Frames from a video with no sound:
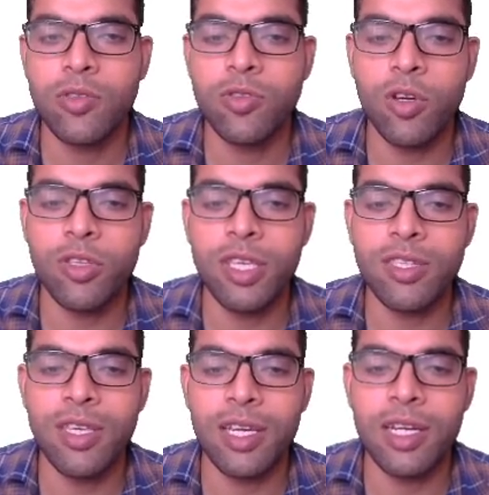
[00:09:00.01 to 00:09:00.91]
चौदह
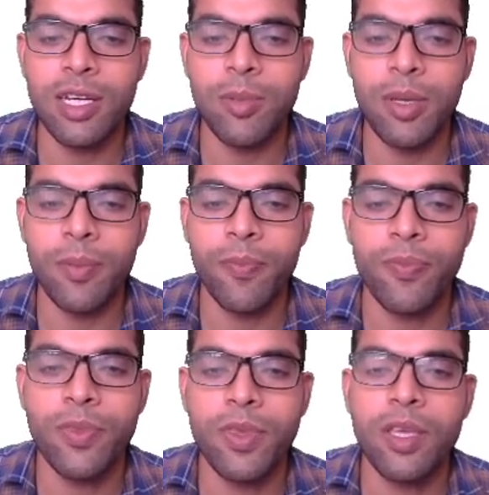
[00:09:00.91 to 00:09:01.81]
सेकंड में
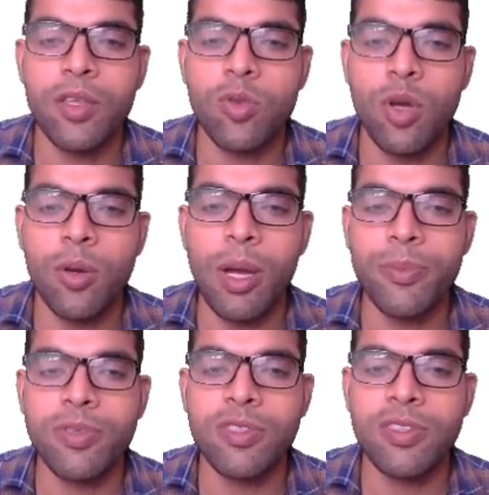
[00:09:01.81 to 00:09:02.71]
तो अब
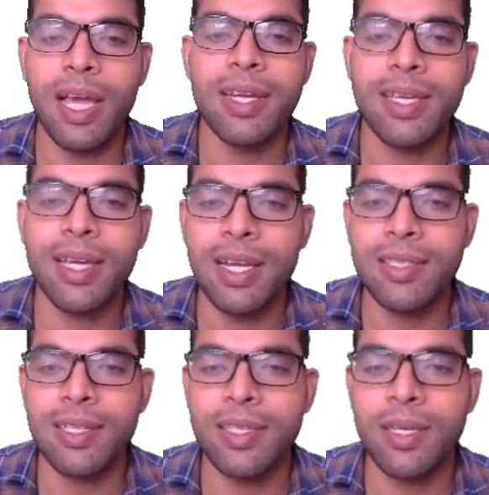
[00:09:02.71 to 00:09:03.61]
आप चाल निकाल
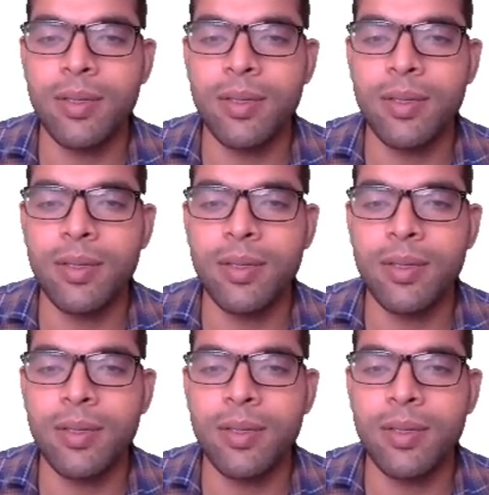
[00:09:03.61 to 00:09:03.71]
सकते